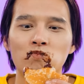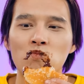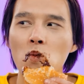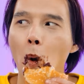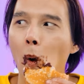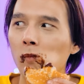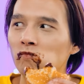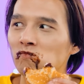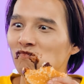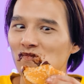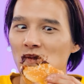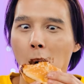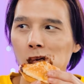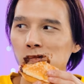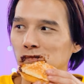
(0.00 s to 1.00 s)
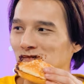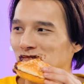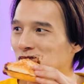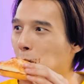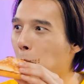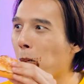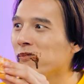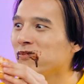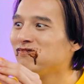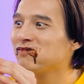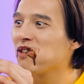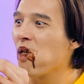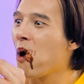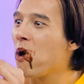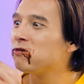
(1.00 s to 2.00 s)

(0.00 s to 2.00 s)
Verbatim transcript: हुए हो मुझे फर्क नहीं